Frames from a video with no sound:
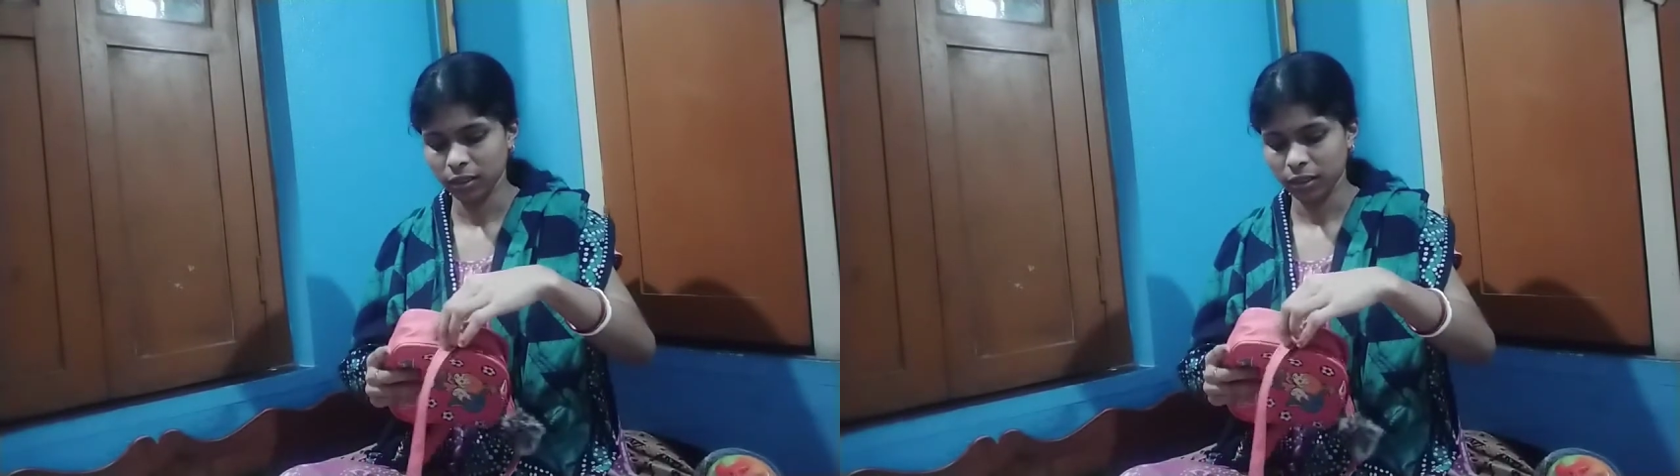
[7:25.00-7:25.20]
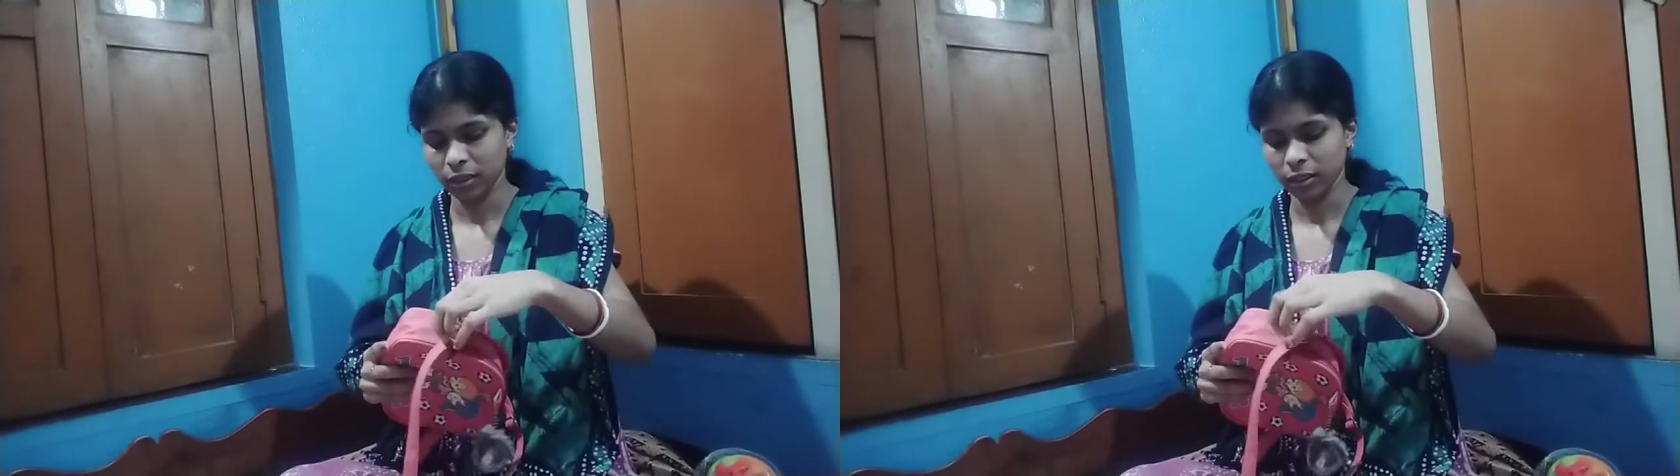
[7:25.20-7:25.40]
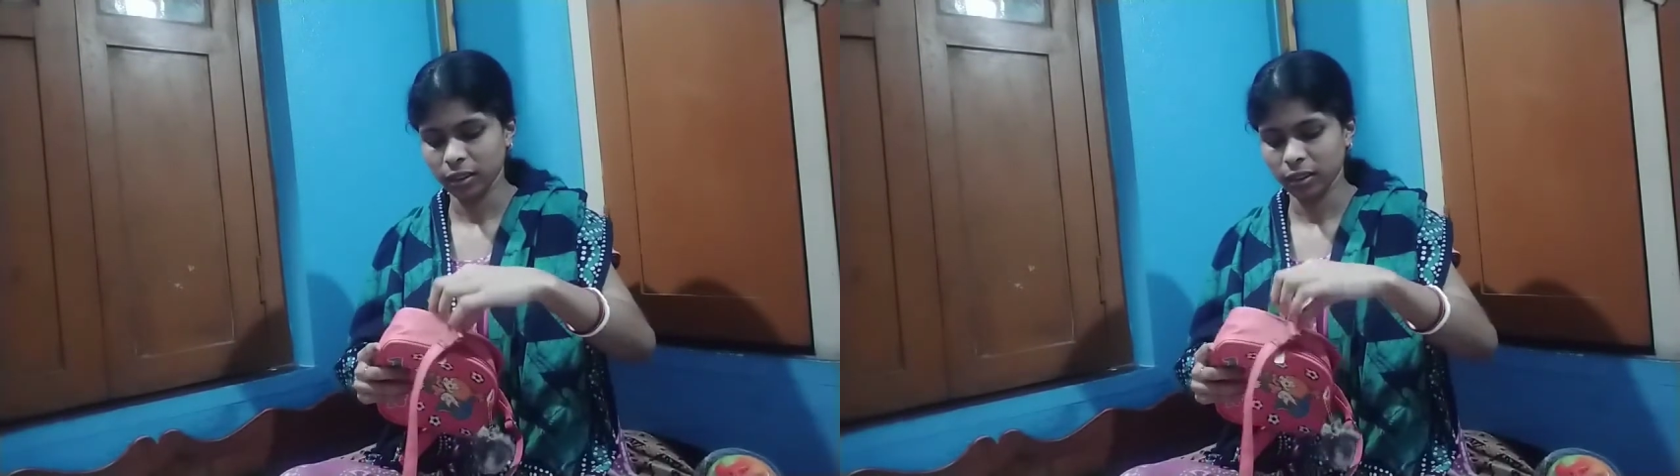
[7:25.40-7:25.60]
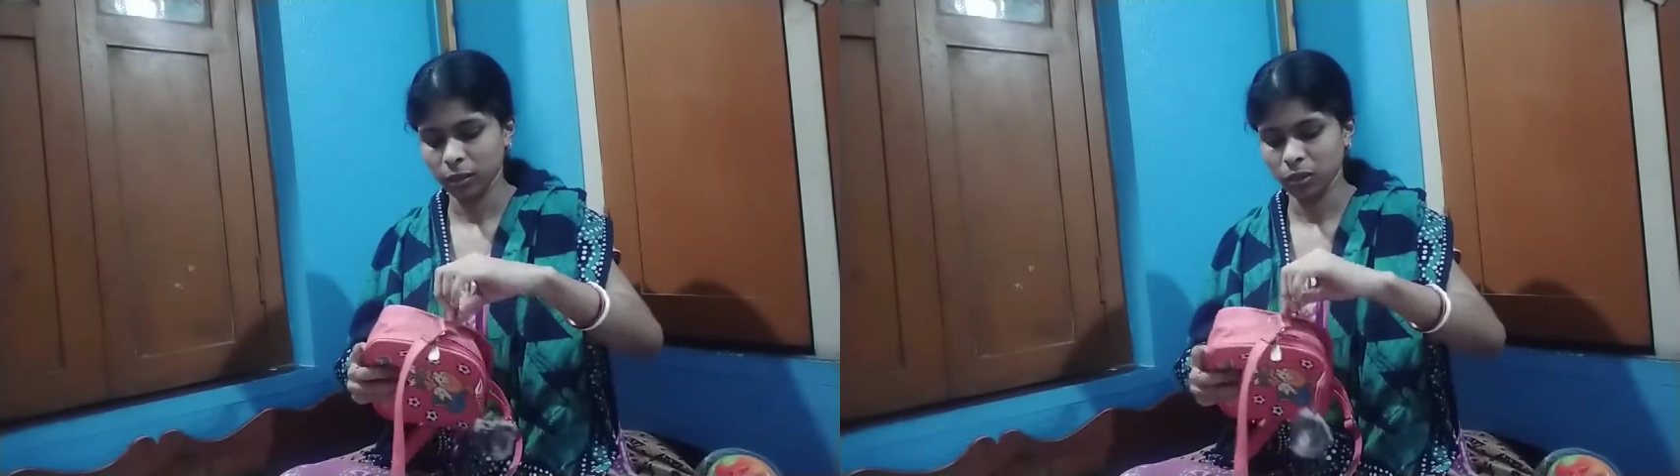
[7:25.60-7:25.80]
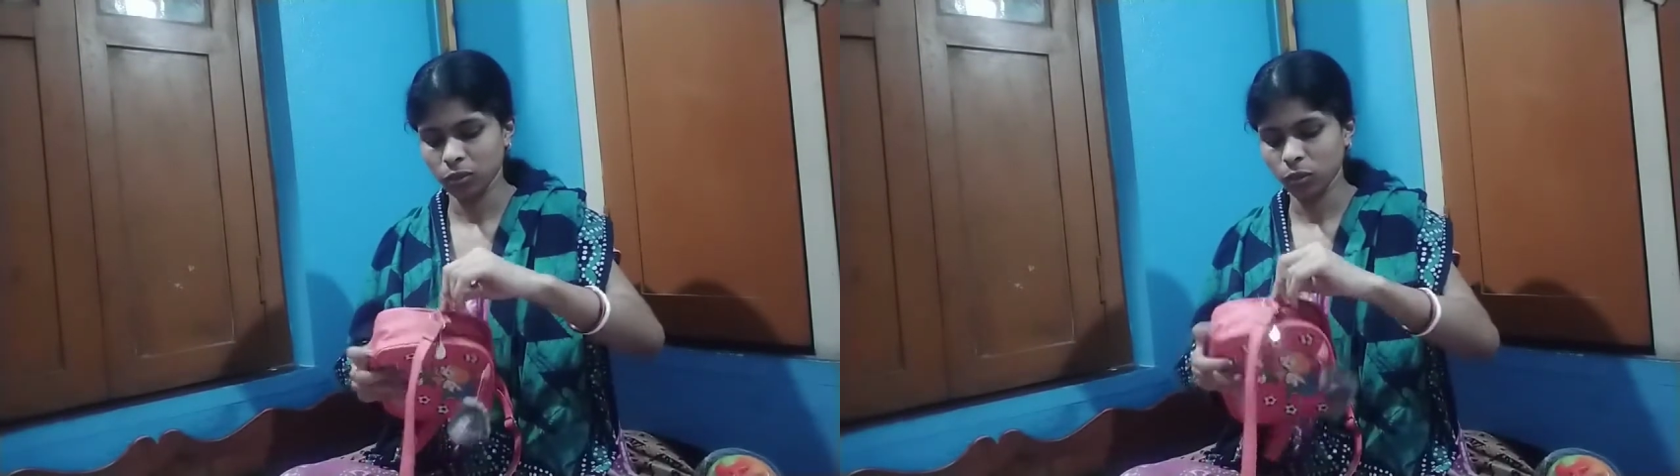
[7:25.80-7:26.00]
এটা দেখতে
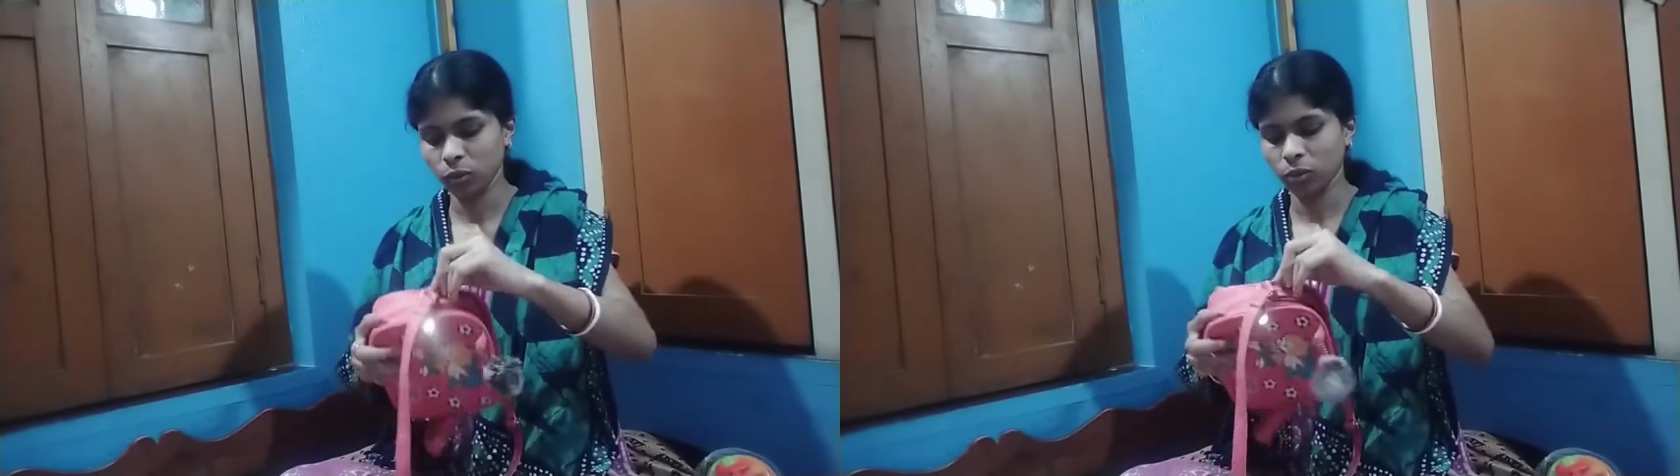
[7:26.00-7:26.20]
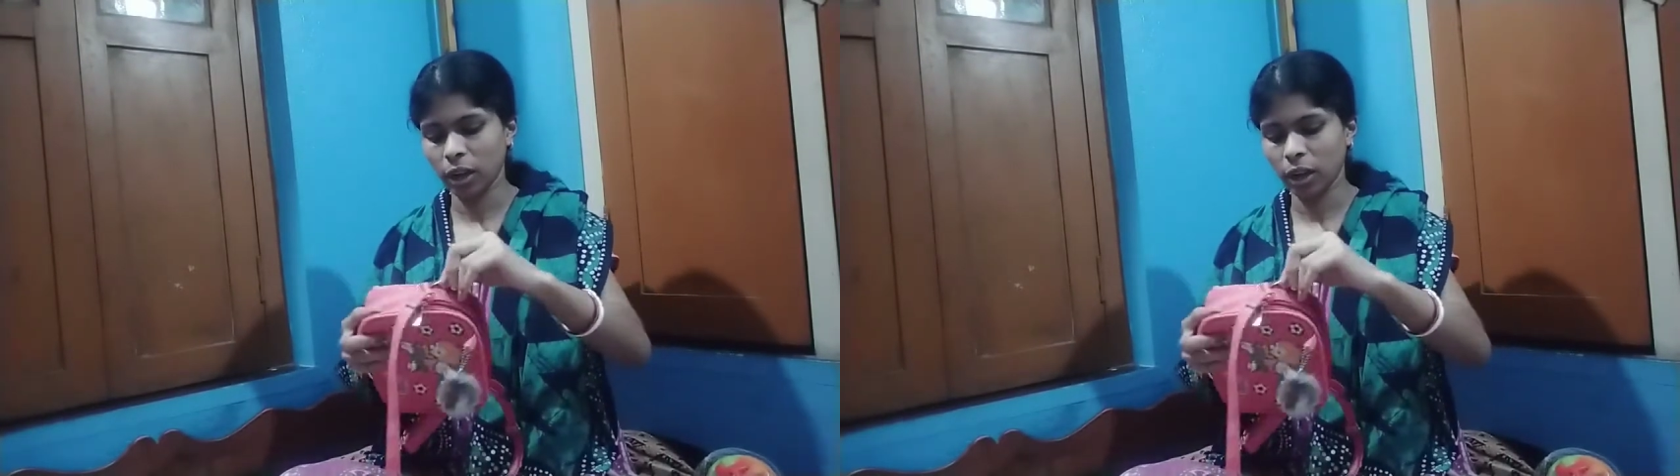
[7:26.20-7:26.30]
বেশ সুন্দর